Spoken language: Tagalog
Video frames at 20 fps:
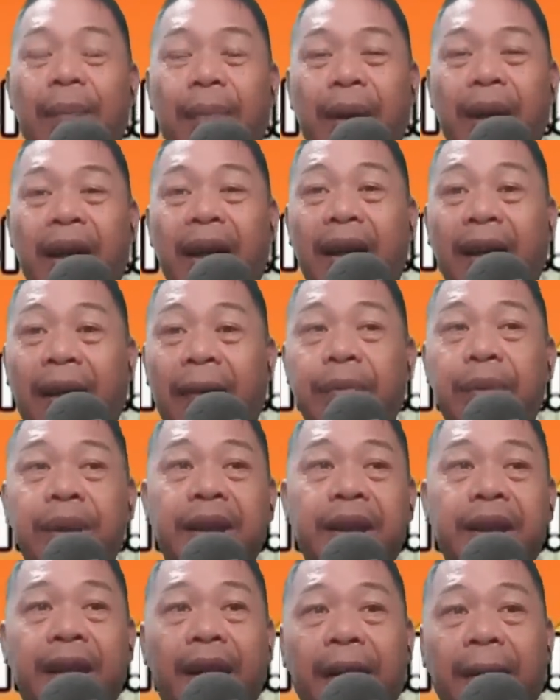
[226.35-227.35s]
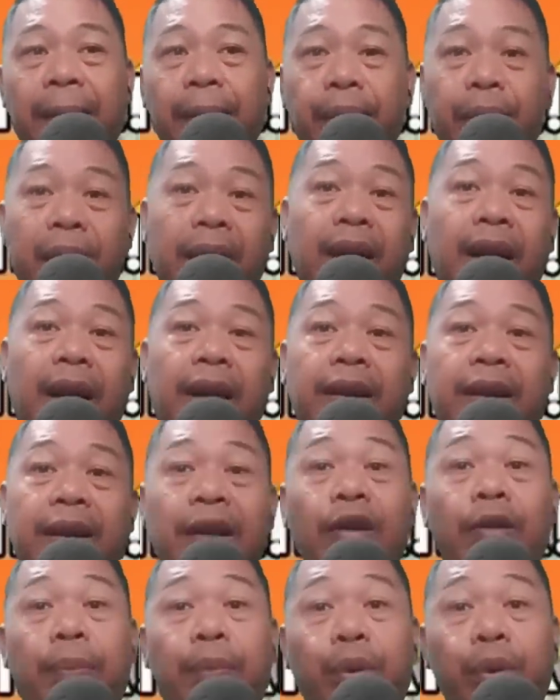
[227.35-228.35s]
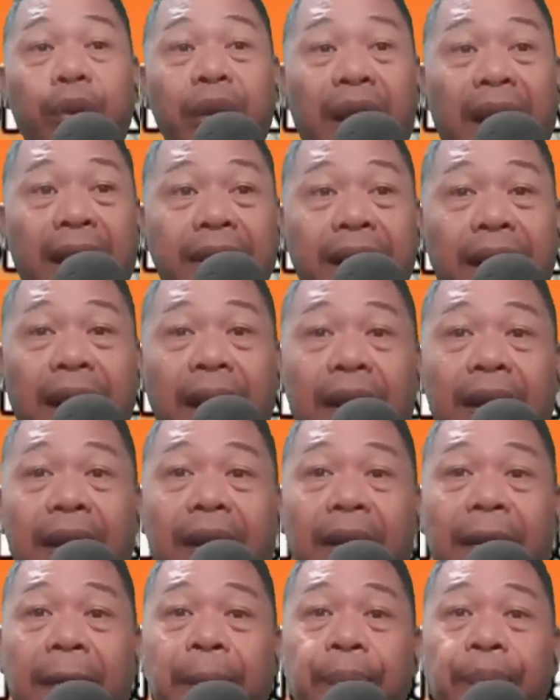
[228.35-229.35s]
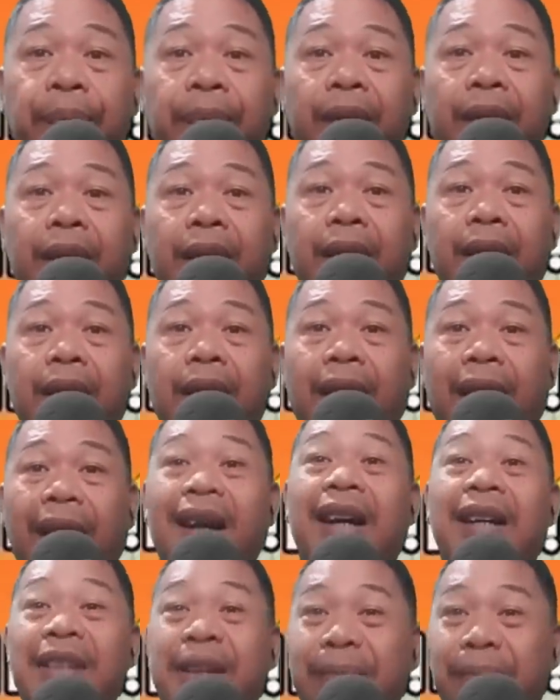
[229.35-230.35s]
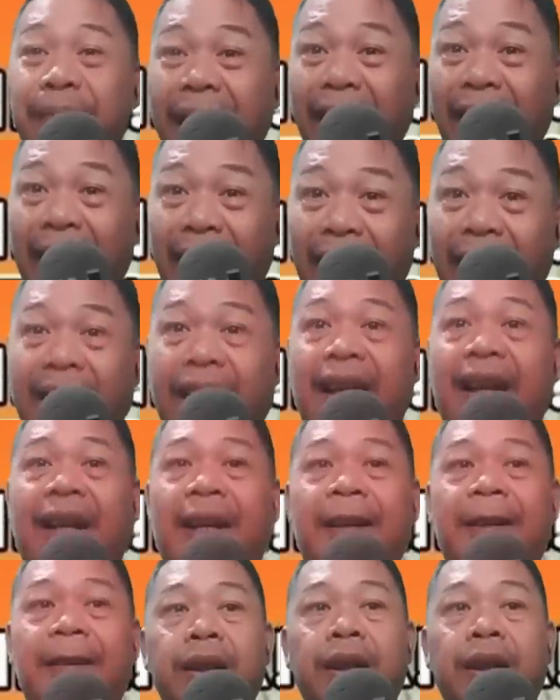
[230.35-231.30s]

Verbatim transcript: pinagkabisihan pagkat dito po nakasalalay ang kanyang pag-aaral.